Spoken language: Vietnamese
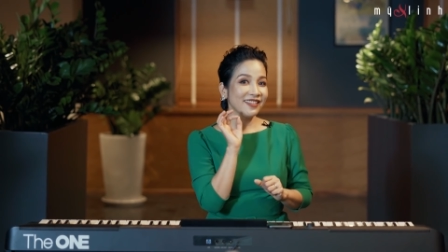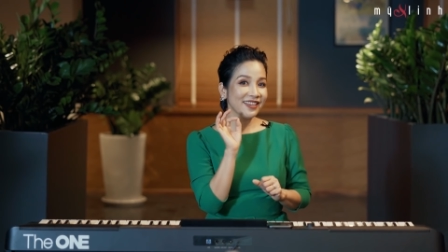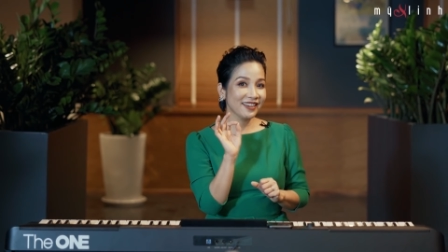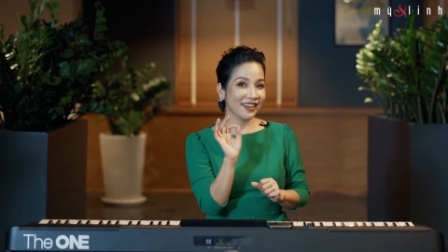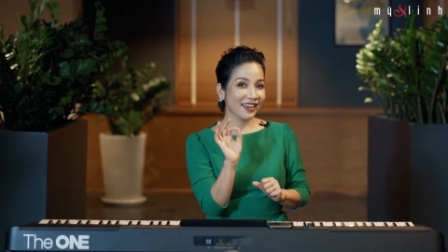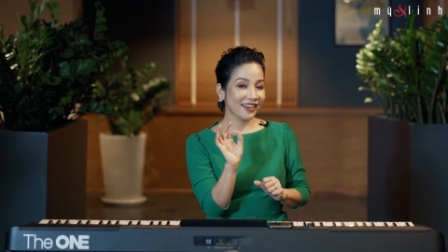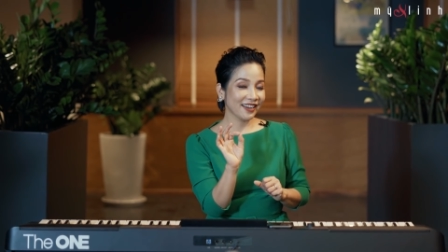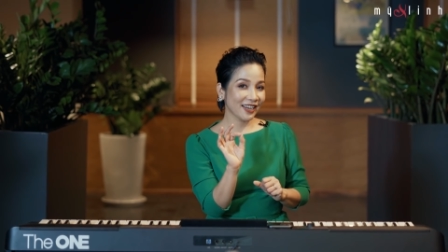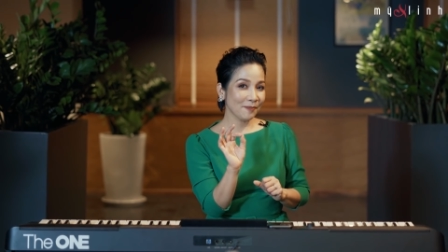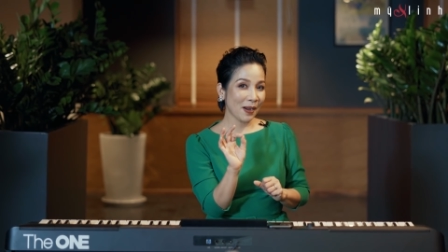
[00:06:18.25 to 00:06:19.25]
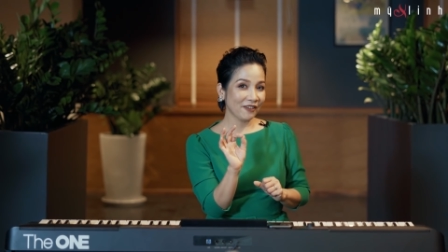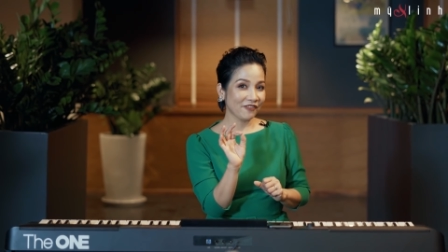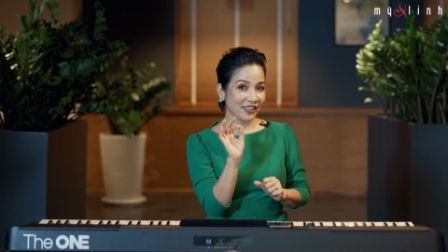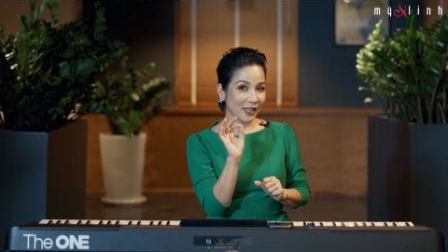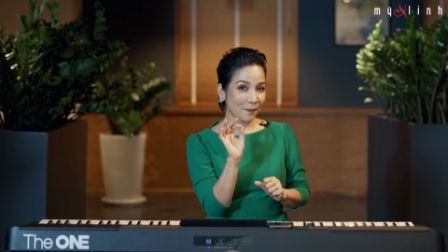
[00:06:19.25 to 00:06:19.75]
thì các bạn
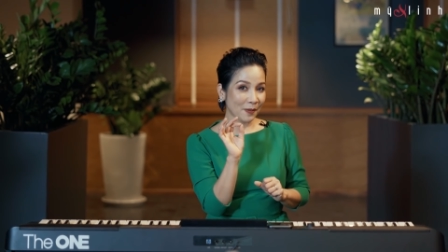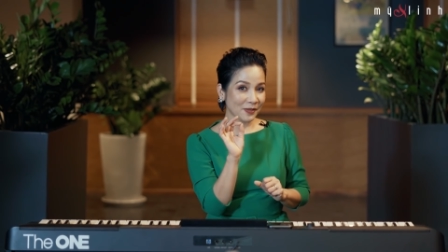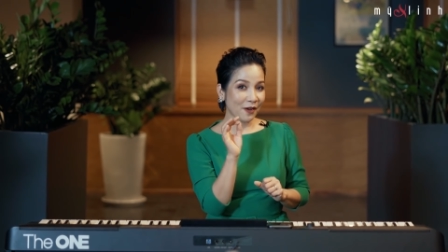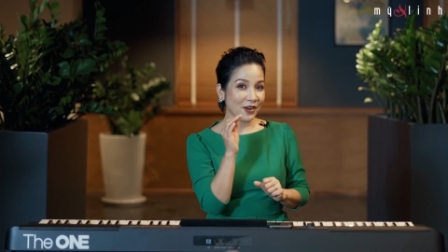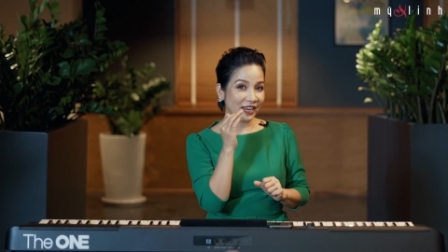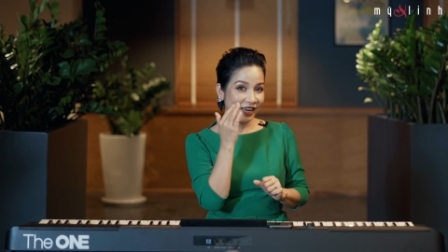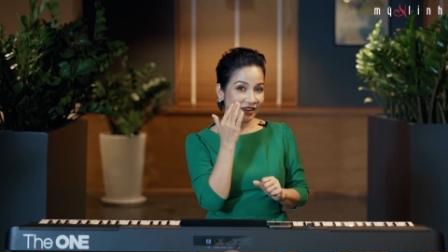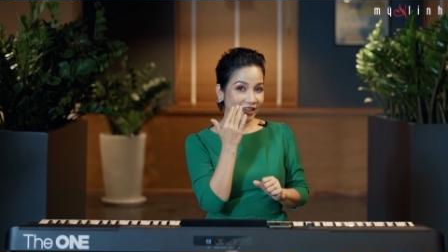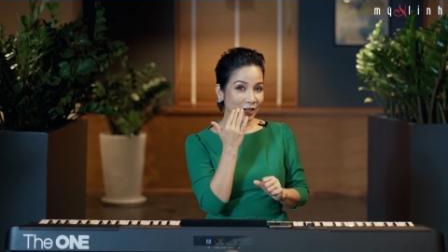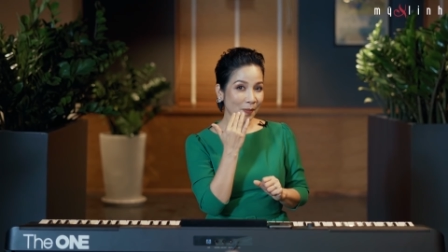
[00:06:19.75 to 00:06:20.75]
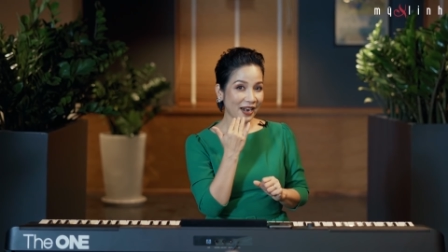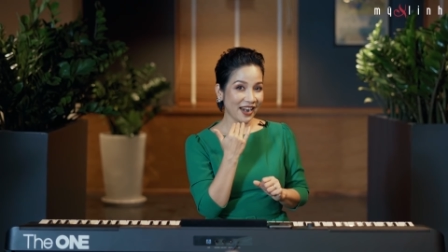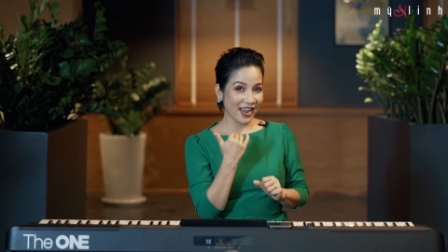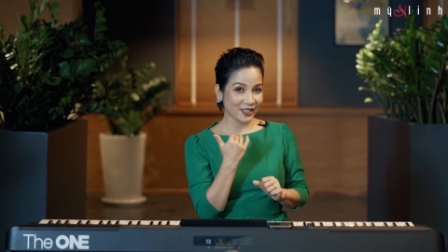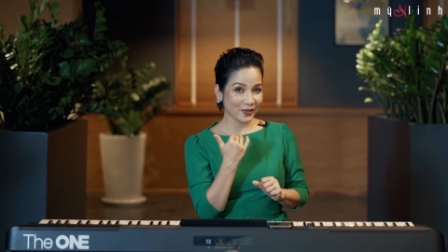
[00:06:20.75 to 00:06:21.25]
phải tập làm sao để cái lưỡi các bạn
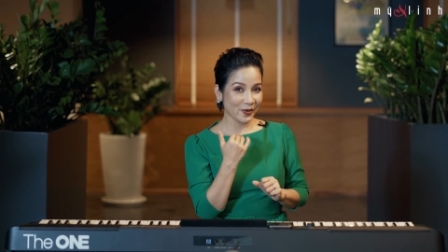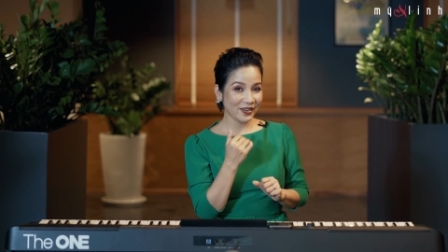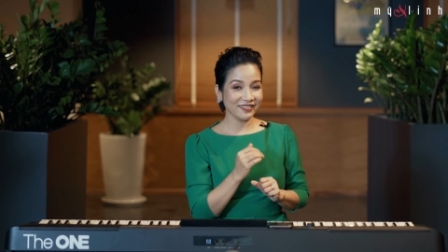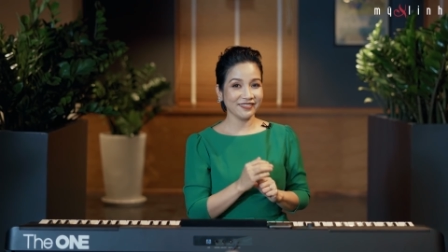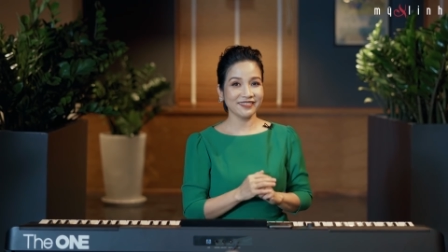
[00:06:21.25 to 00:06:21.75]
đè xuống